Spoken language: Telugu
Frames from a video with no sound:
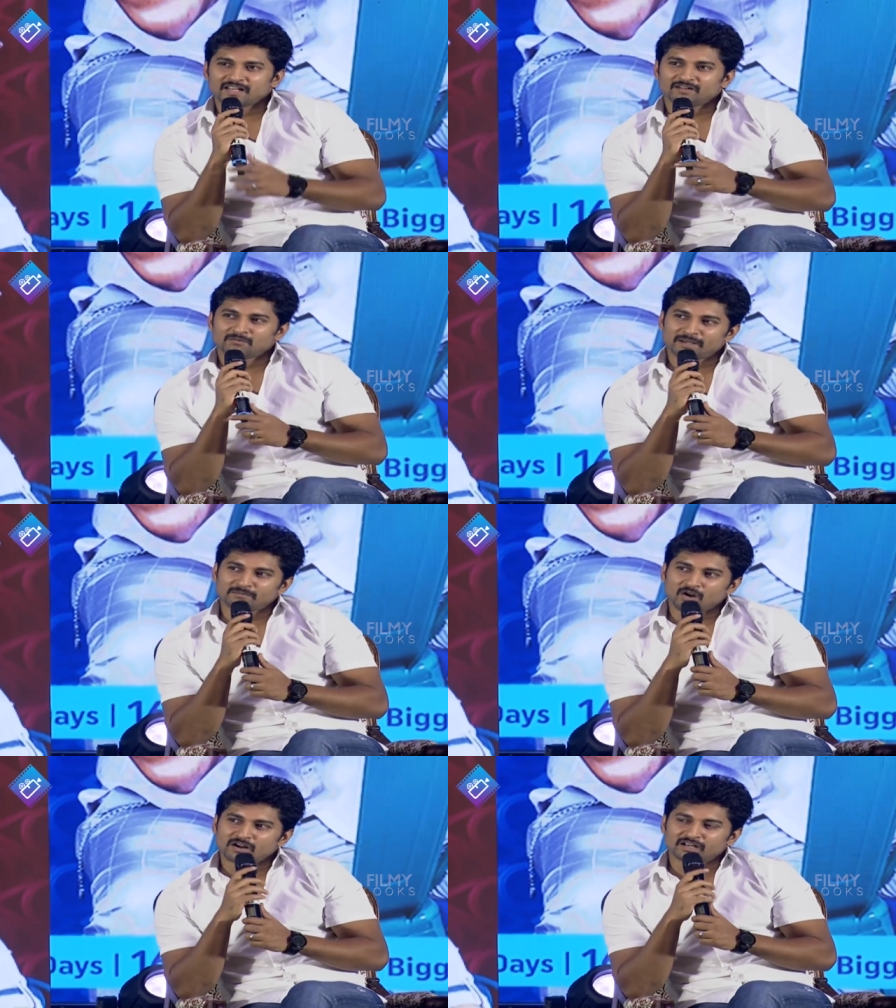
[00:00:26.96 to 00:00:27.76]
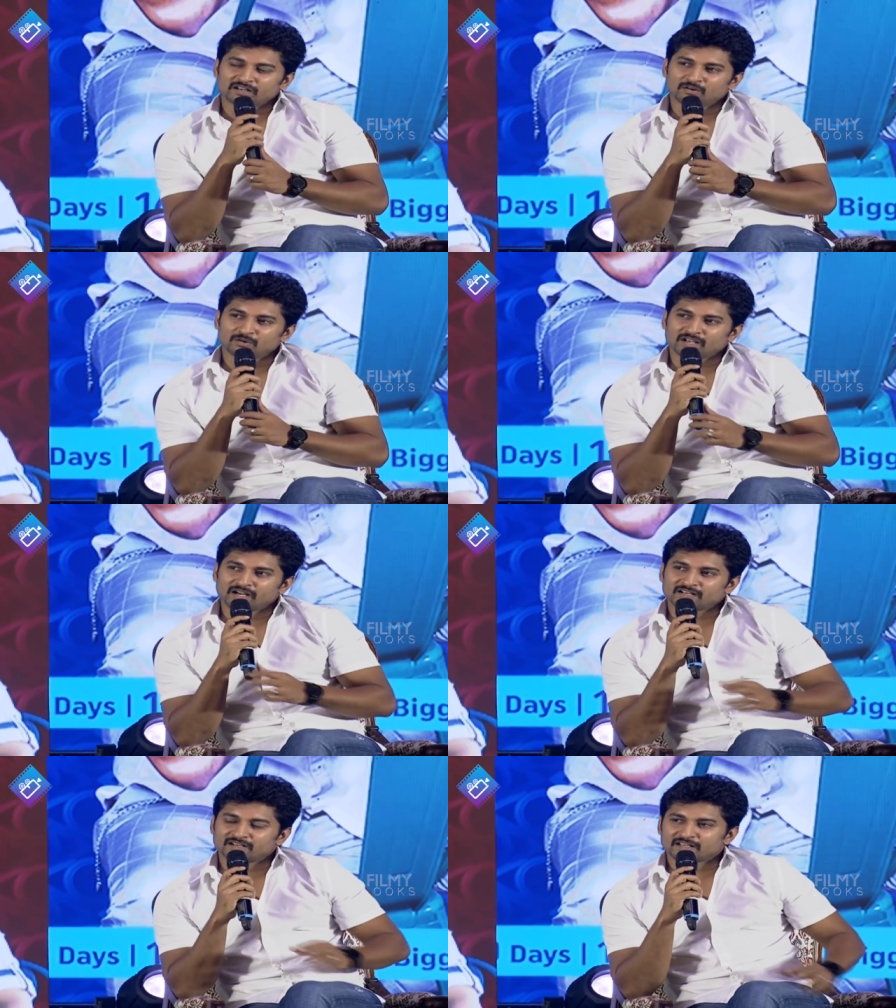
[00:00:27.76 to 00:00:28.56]
నేను ఐఎమ్ నాట్ రియలీ లుకింగ్
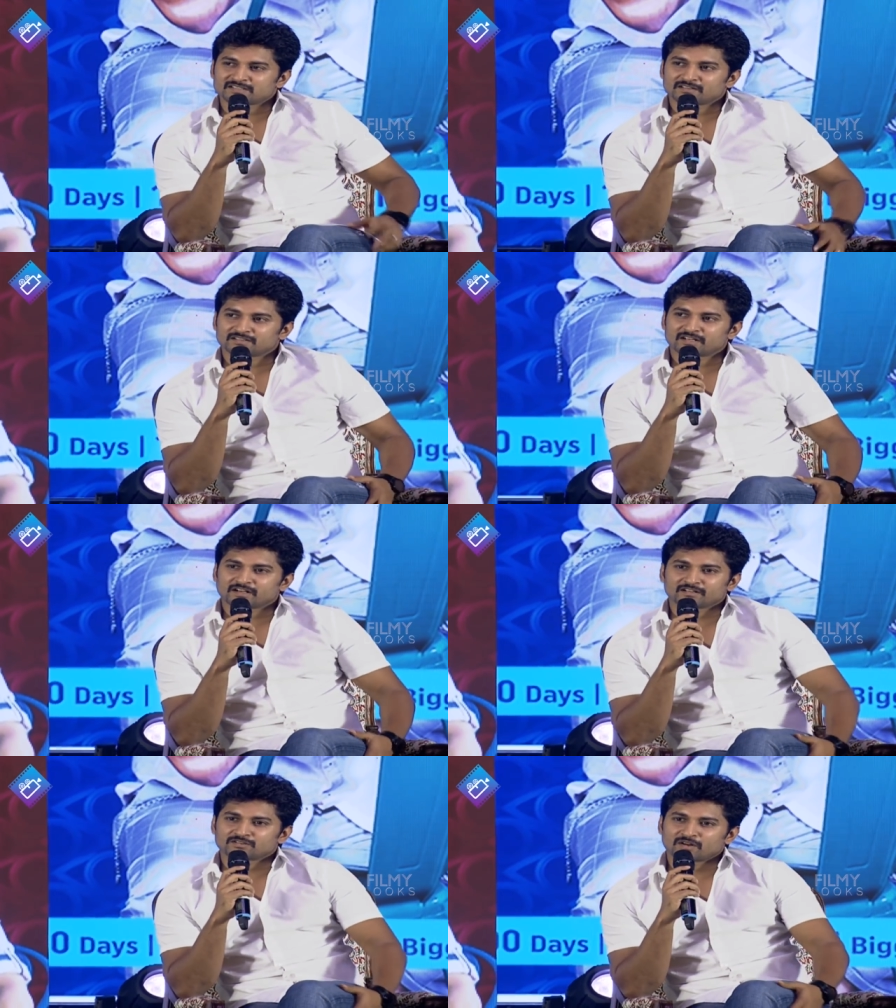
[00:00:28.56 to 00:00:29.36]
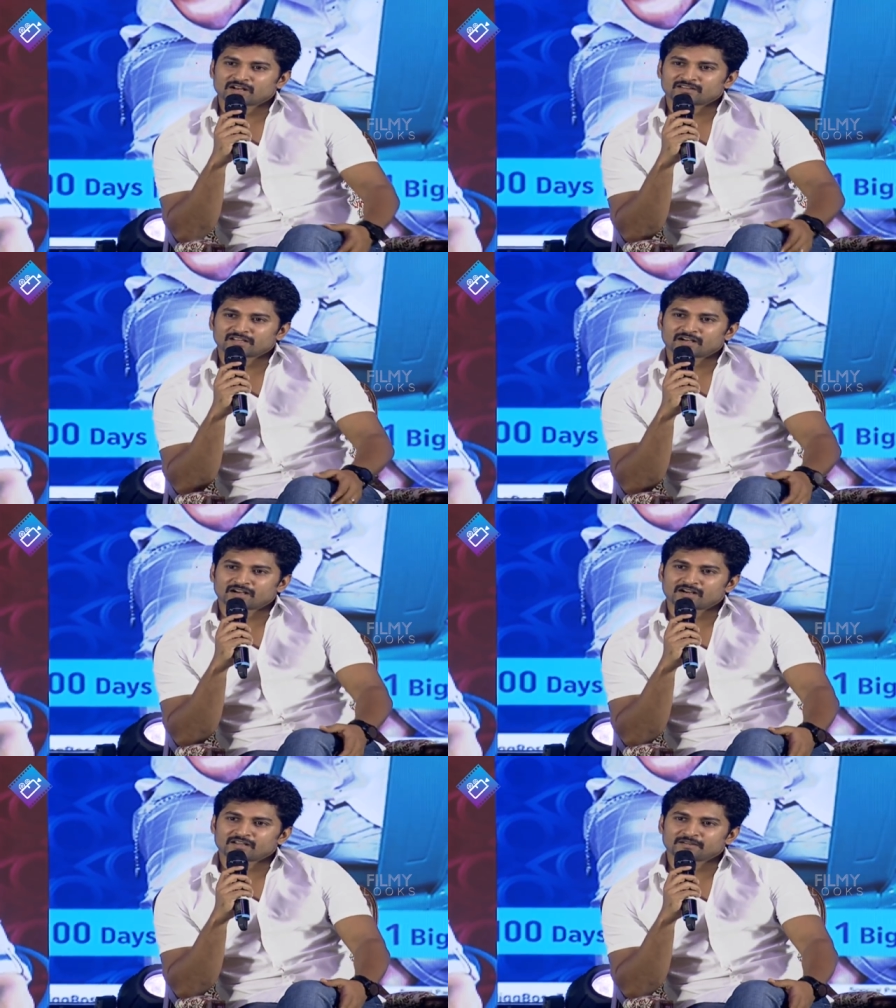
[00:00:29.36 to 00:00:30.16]
అట్ ఇట్ యాజ్ స్టేటస్ ఆర్ ఎనీథింగ్
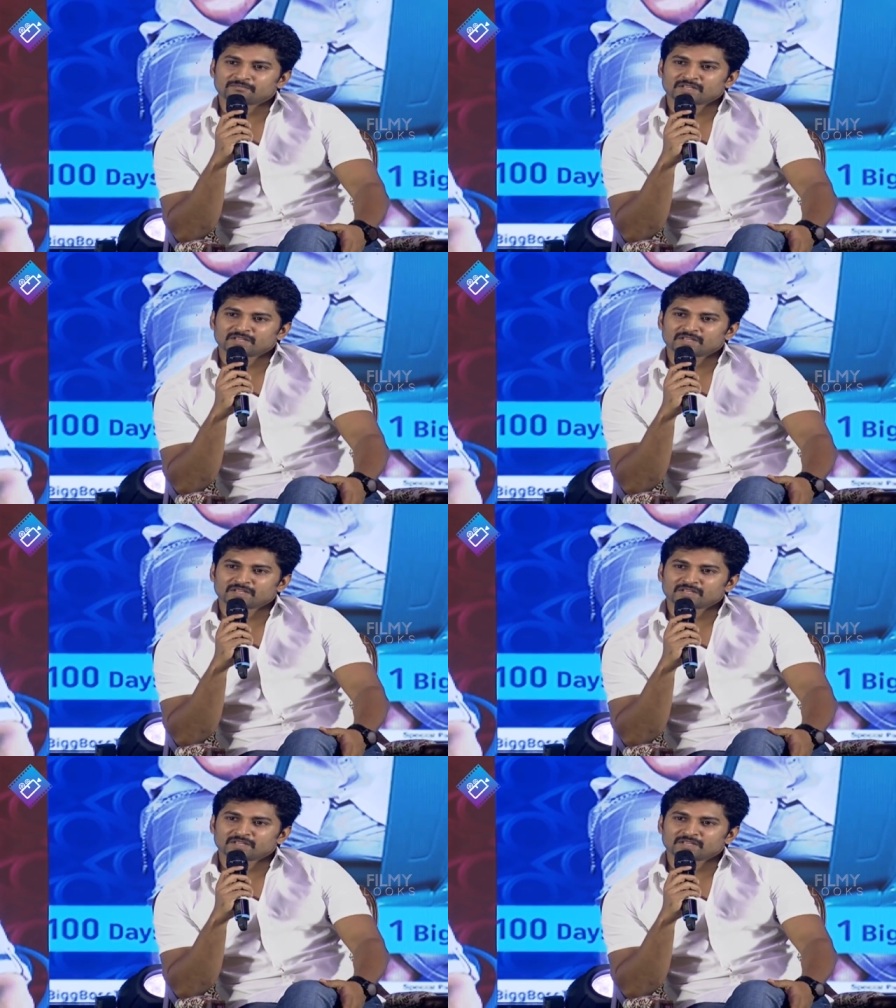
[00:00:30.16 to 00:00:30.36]
అండి అంటే